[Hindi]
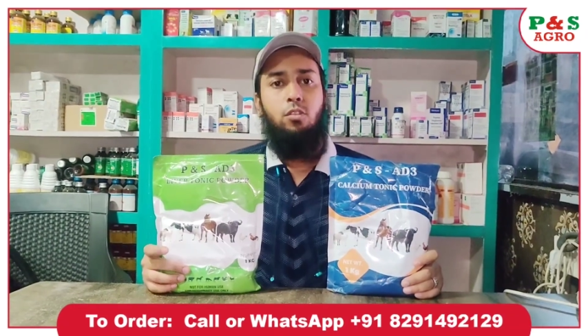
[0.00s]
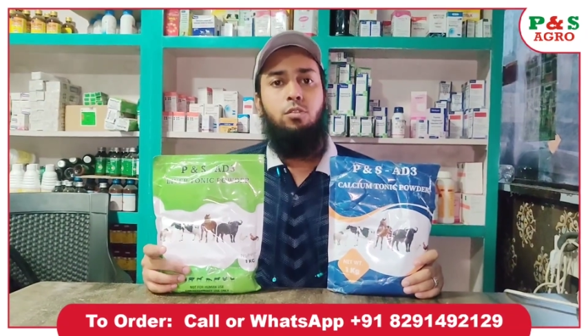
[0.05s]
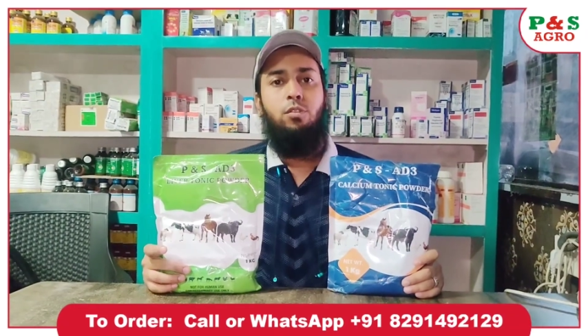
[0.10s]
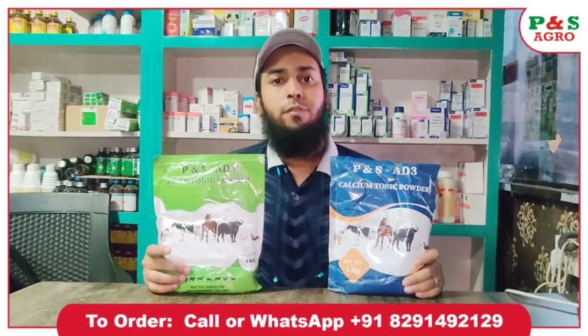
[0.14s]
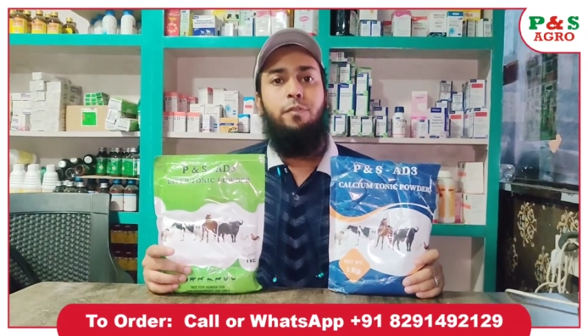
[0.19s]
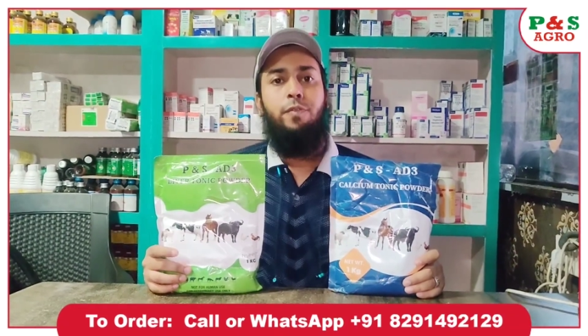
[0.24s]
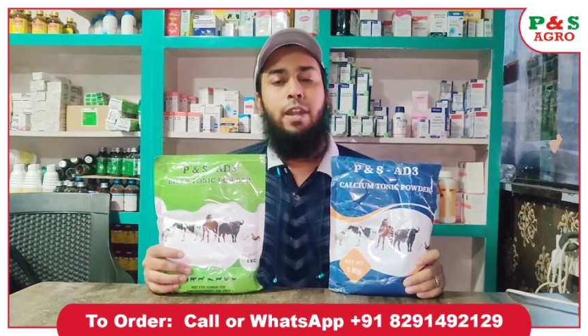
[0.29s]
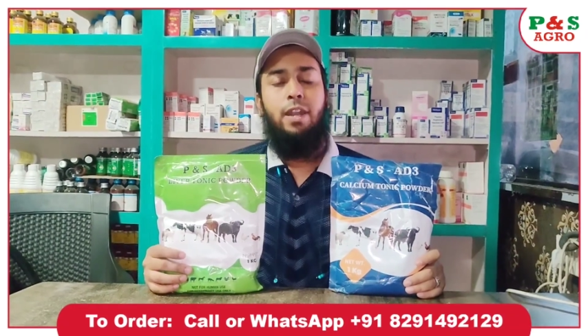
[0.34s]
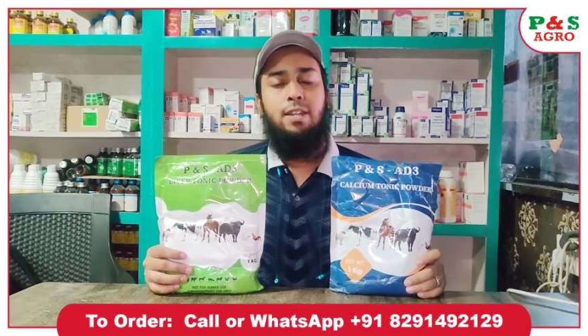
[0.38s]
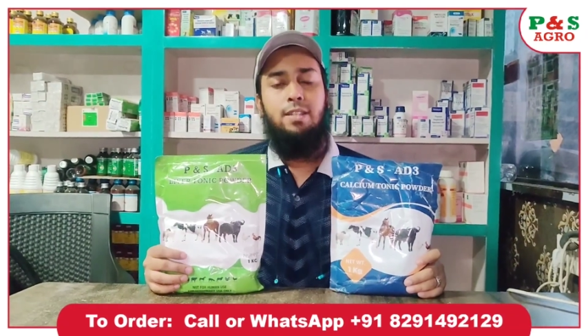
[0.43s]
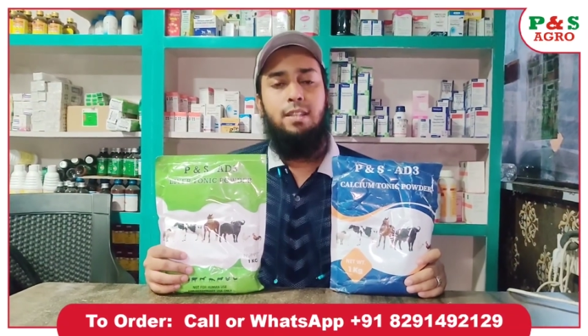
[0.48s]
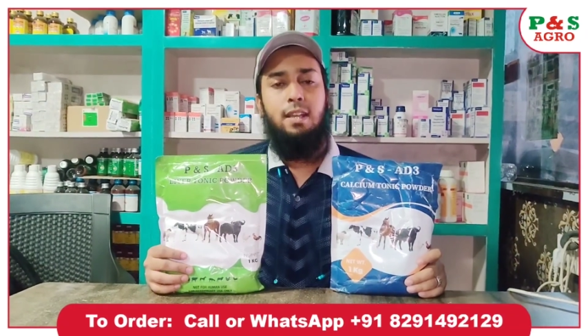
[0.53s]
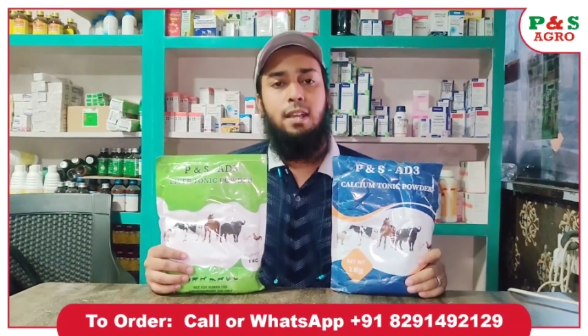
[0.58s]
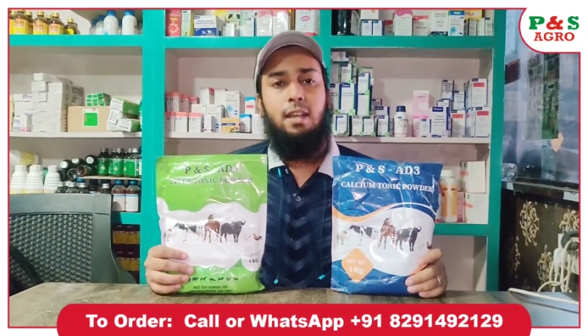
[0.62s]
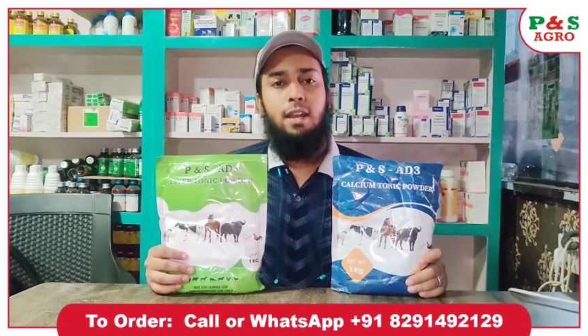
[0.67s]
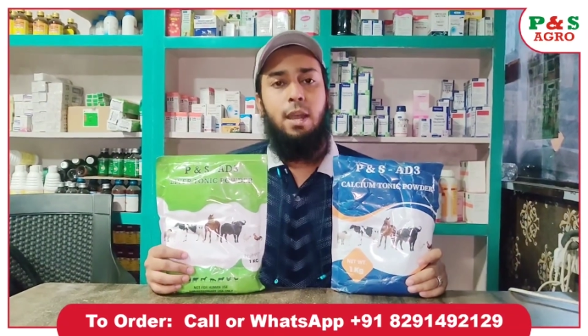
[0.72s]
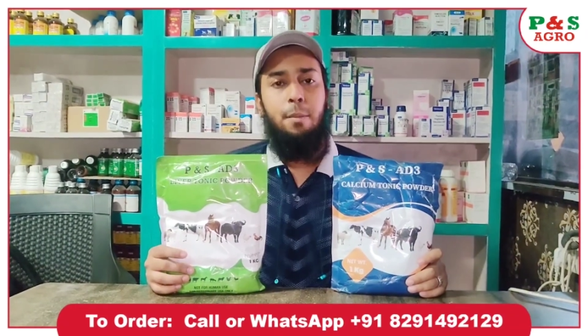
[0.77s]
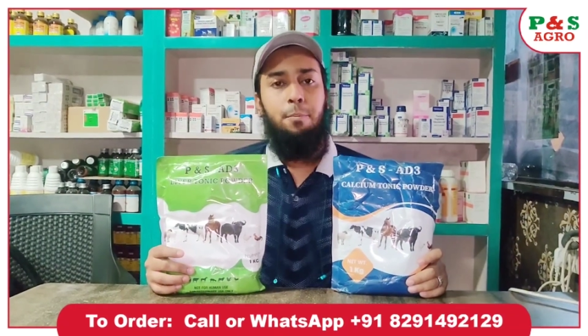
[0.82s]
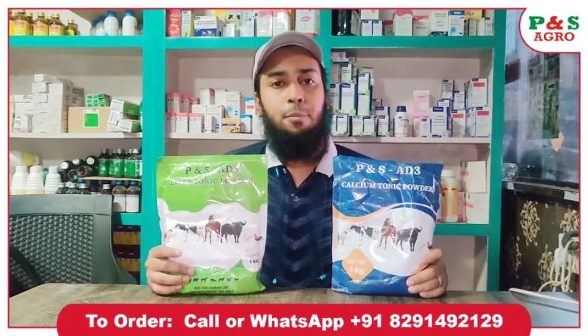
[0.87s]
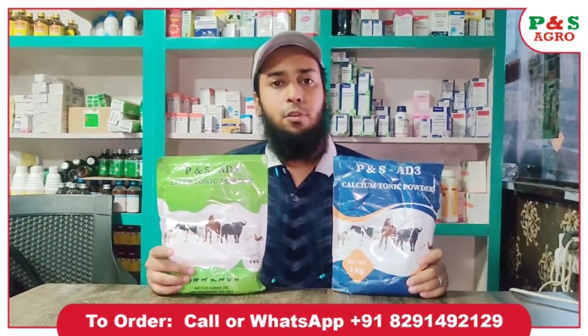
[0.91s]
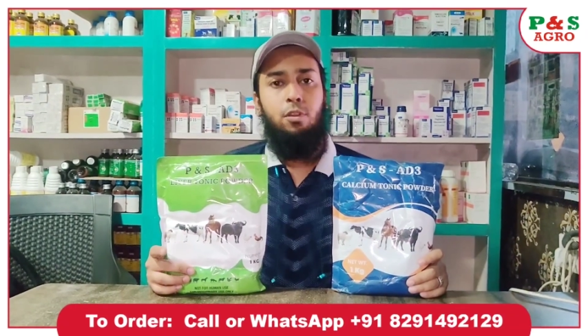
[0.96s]
तो फ्रेंड्स
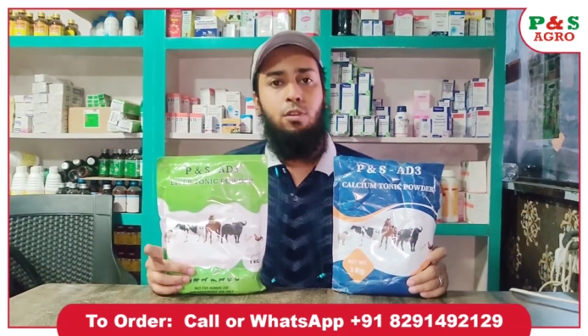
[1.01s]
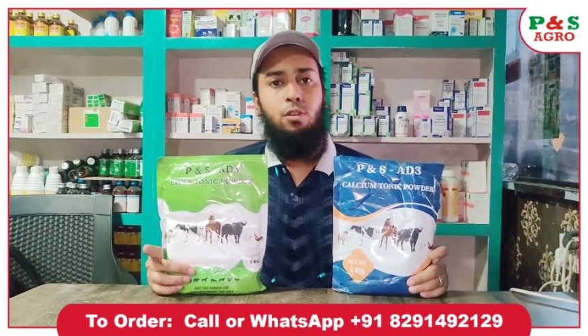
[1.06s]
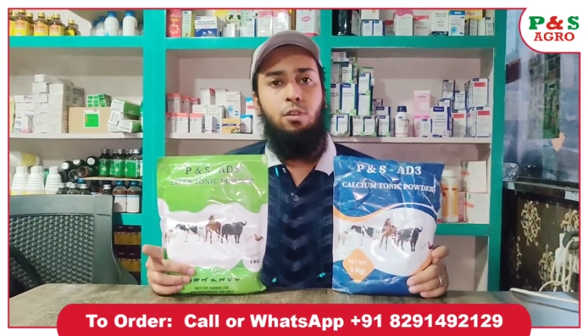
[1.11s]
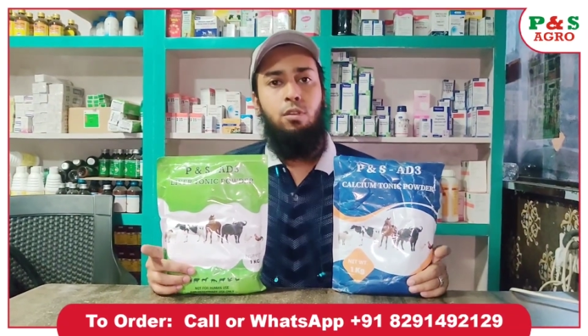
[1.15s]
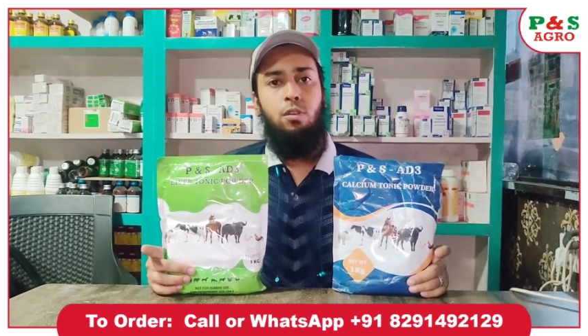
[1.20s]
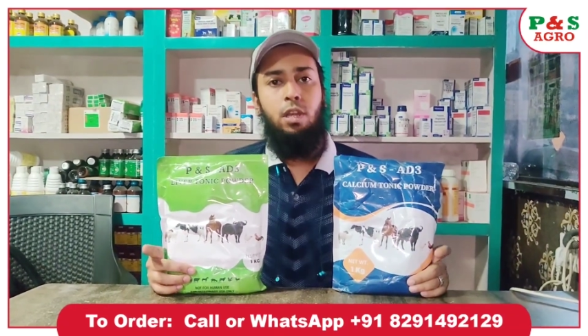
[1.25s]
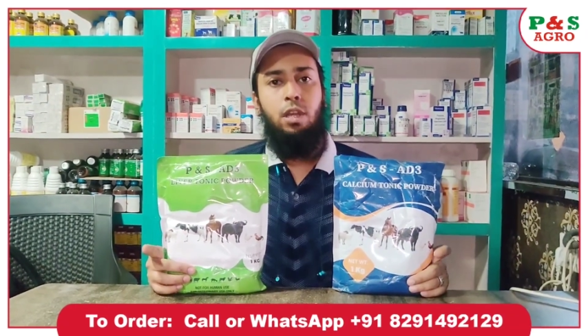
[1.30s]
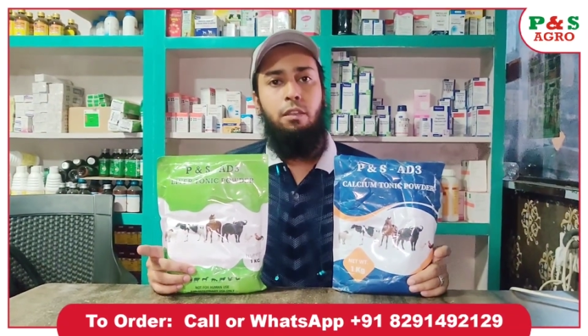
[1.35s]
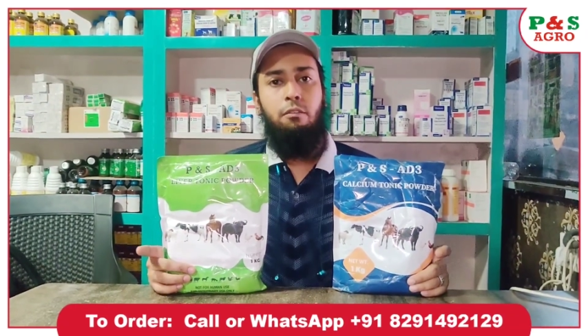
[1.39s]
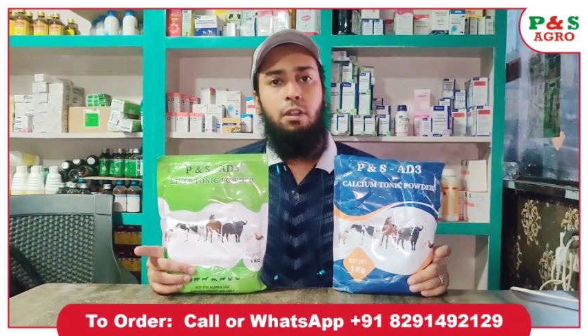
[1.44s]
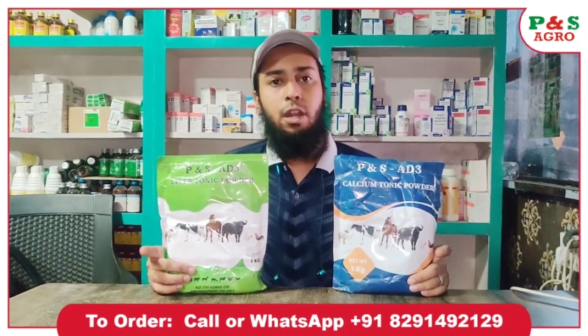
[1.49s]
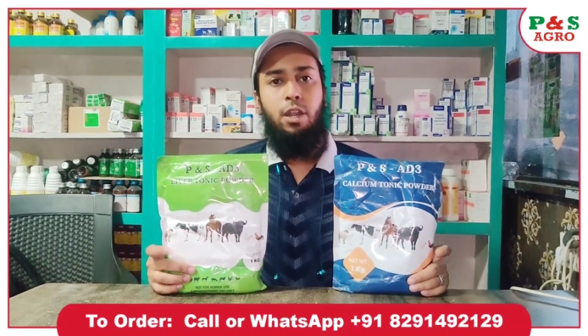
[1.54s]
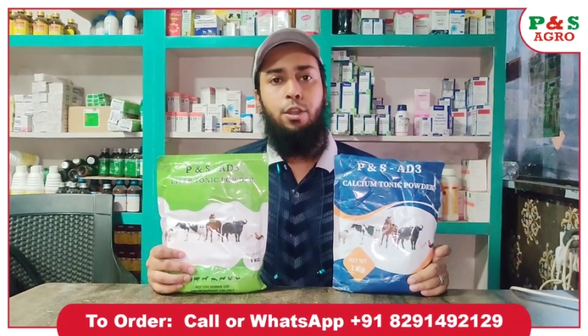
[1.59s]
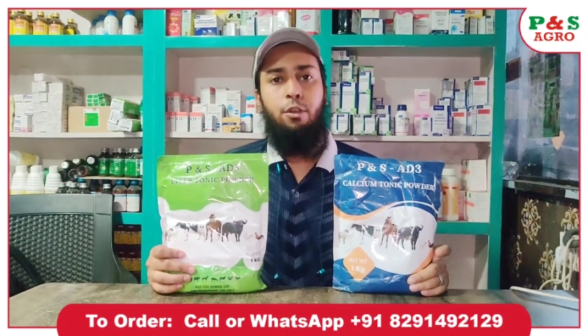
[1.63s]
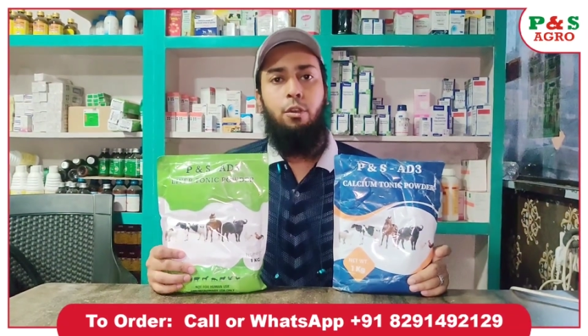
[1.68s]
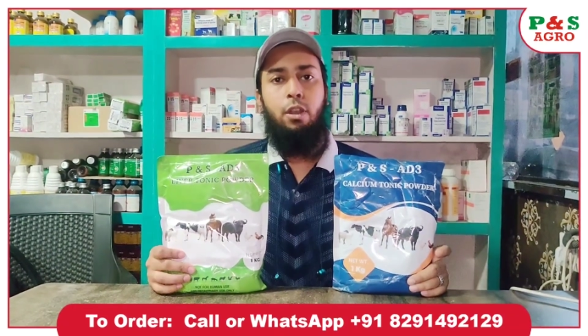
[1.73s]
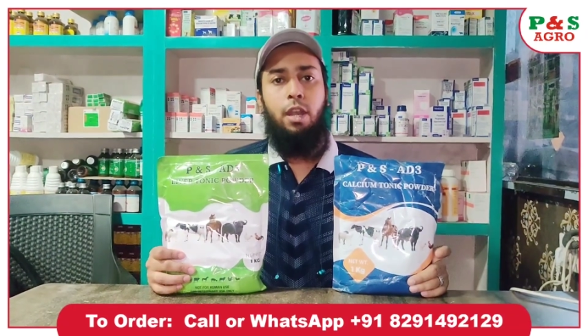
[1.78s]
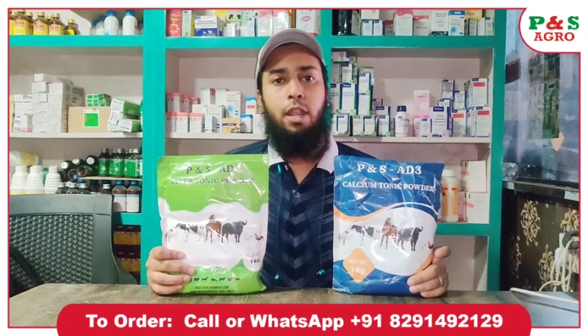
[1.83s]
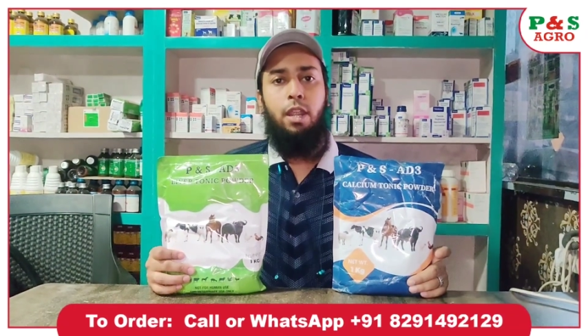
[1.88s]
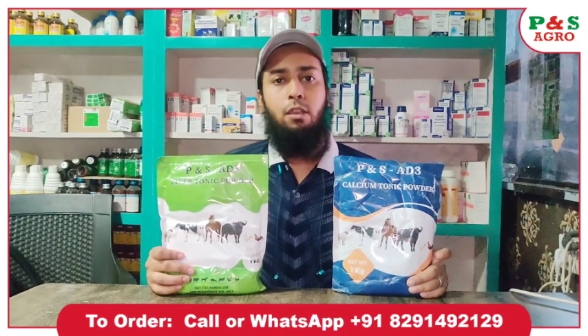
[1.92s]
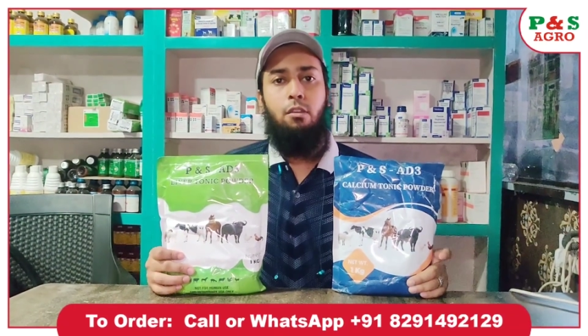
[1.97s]
अगर आपको लीवर
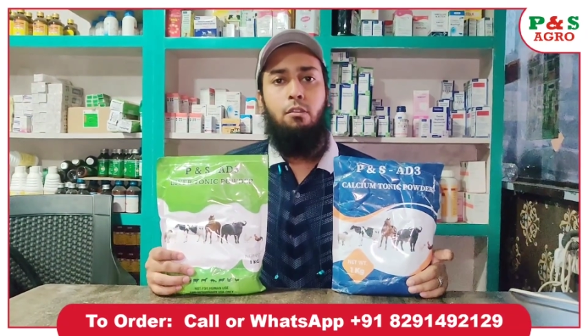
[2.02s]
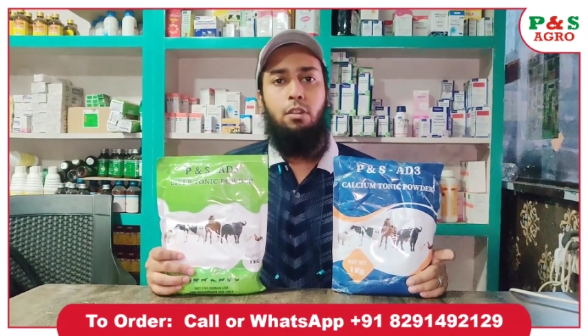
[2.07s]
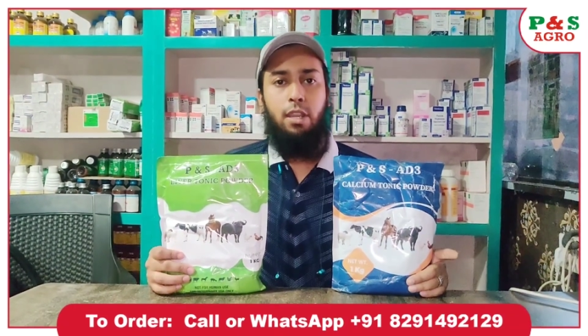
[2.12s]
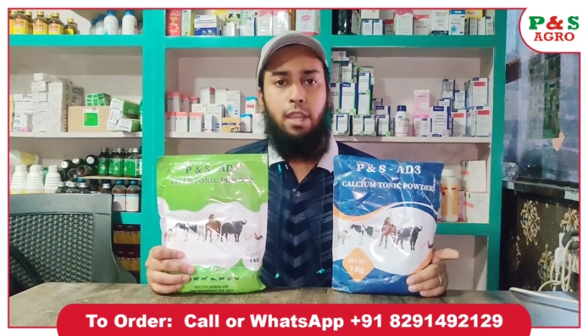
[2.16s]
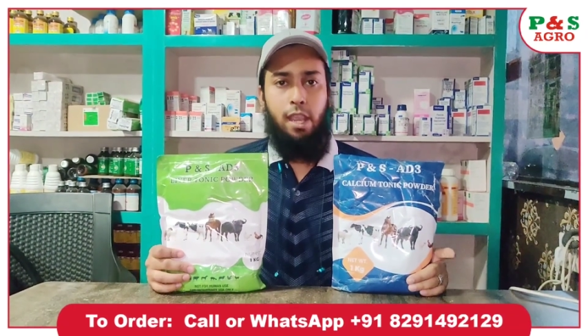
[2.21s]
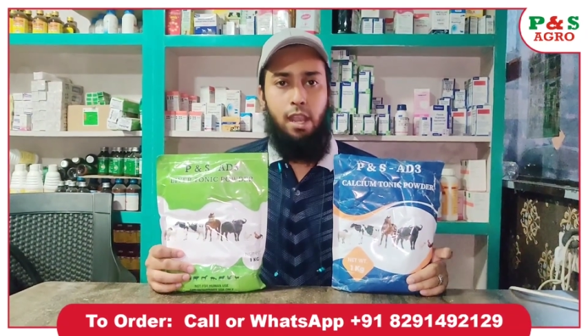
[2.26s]
टॉनिक और